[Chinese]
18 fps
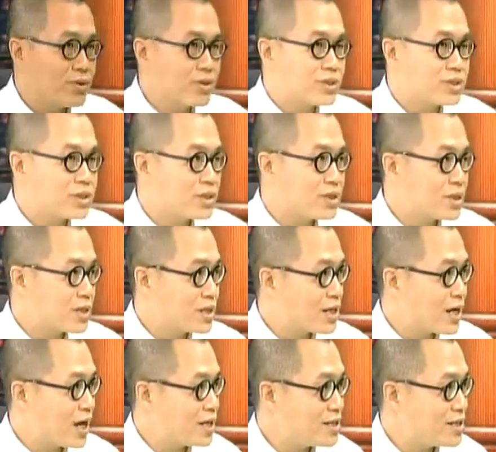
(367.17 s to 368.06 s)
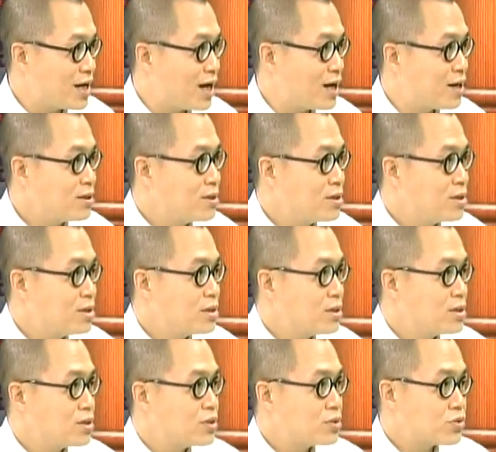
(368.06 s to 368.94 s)
最后一次离开家，
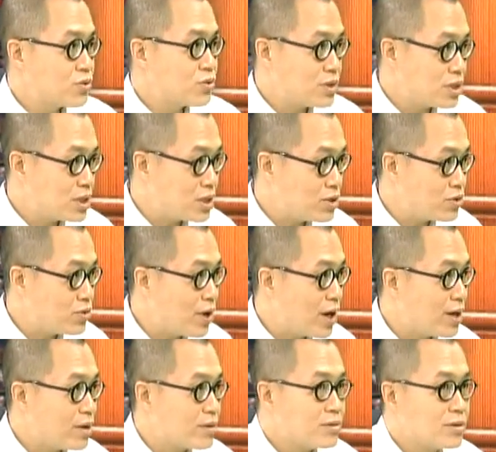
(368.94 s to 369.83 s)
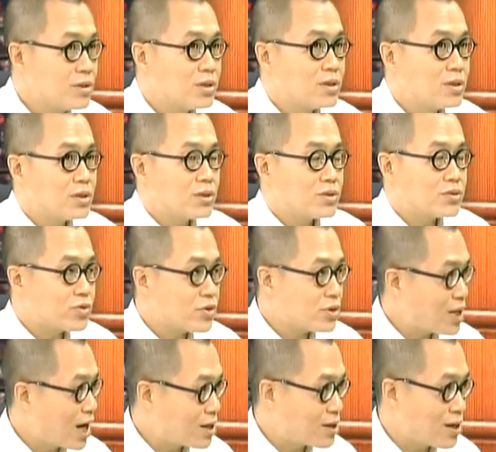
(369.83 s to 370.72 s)
去医院，
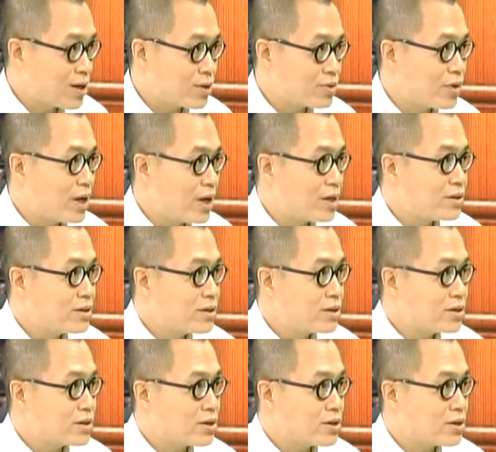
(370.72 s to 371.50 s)
去养老院。